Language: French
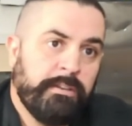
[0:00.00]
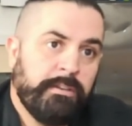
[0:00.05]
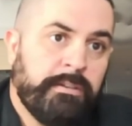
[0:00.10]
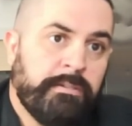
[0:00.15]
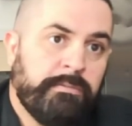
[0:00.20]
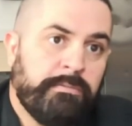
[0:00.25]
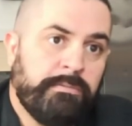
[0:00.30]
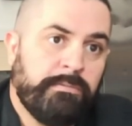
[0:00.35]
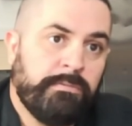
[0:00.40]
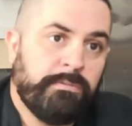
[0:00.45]

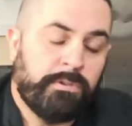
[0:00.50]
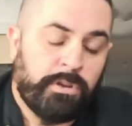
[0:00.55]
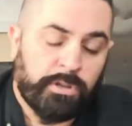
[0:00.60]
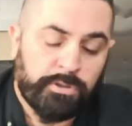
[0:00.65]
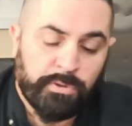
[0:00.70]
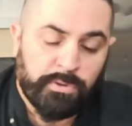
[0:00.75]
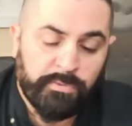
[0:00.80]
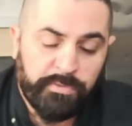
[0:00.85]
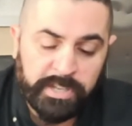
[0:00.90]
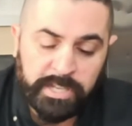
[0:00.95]
Ou
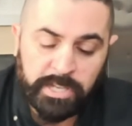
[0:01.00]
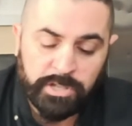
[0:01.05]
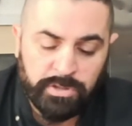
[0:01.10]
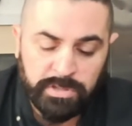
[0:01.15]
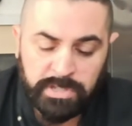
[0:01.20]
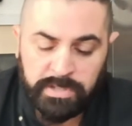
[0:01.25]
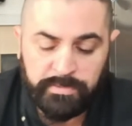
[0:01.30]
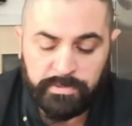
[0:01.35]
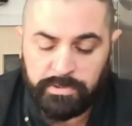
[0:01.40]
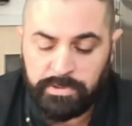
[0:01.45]
quand on fait quelque
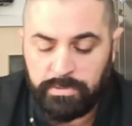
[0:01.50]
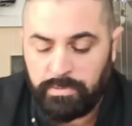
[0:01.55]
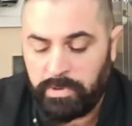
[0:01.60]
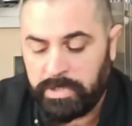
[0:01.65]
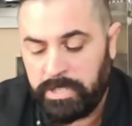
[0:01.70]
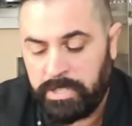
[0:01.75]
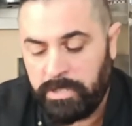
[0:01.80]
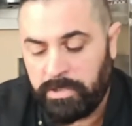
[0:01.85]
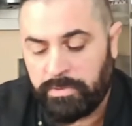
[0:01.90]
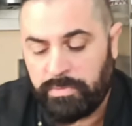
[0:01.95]
chose,
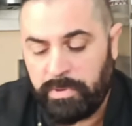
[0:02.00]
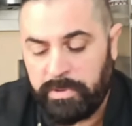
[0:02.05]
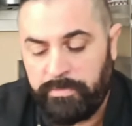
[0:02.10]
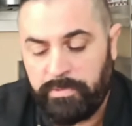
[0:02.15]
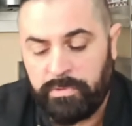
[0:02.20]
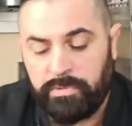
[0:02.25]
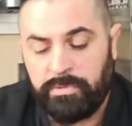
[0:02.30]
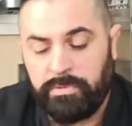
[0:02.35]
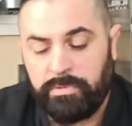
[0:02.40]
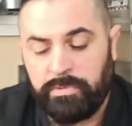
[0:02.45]
quoi qu'il en soit, il
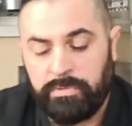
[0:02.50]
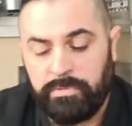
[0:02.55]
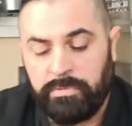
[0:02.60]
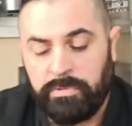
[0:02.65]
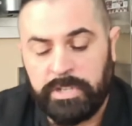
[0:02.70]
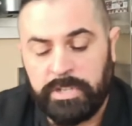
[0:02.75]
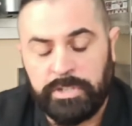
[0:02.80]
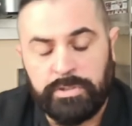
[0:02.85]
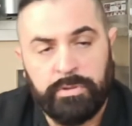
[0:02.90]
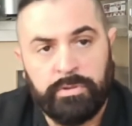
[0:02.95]
faut
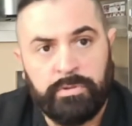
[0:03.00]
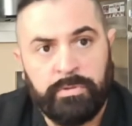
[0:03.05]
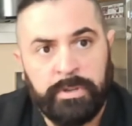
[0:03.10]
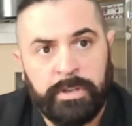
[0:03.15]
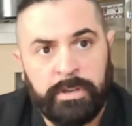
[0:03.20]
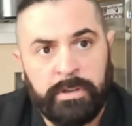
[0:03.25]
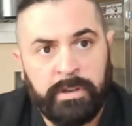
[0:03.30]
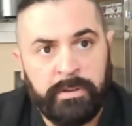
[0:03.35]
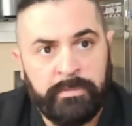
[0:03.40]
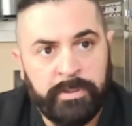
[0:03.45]
qu'on reste
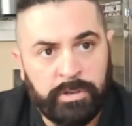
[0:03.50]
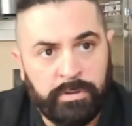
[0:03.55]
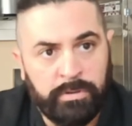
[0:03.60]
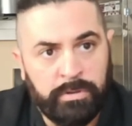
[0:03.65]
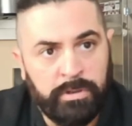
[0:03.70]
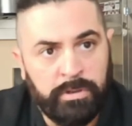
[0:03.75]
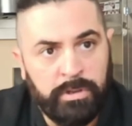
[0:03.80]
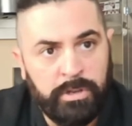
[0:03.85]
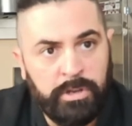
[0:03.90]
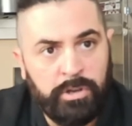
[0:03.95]
cohérent avec
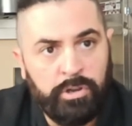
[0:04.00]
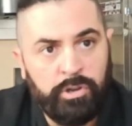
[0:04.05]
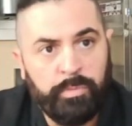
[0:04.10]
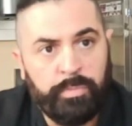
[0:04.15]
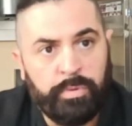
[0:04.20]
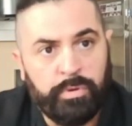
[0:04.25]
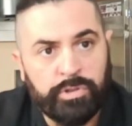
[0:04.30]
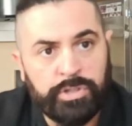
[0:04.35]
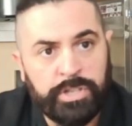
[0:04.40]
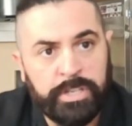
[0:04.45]
le,
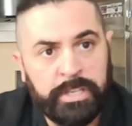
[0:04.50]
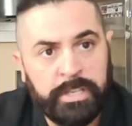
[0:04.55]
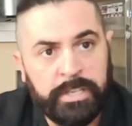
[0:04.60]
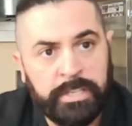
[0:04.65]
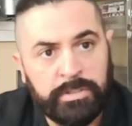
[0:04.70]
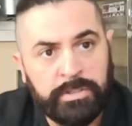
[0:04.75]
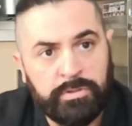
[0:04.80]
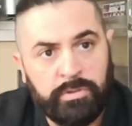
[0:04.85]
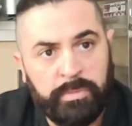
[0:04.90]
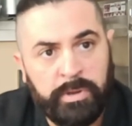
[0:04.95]

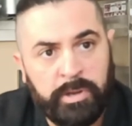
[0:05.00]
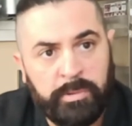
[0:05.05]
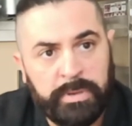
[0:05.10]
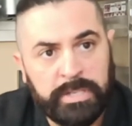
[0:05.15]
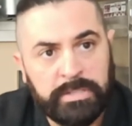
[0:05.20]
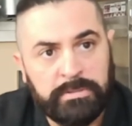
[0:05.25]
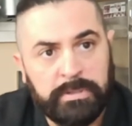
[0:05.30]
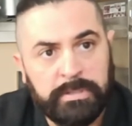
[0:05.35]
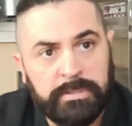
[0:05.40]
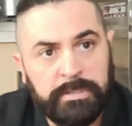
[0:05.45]
projet et ce qu'on met en
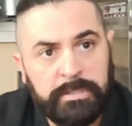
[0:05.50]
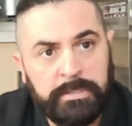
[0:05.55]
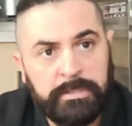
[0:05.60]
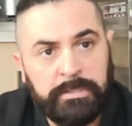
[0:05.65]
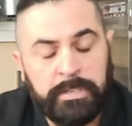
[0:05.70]
place. Quoi.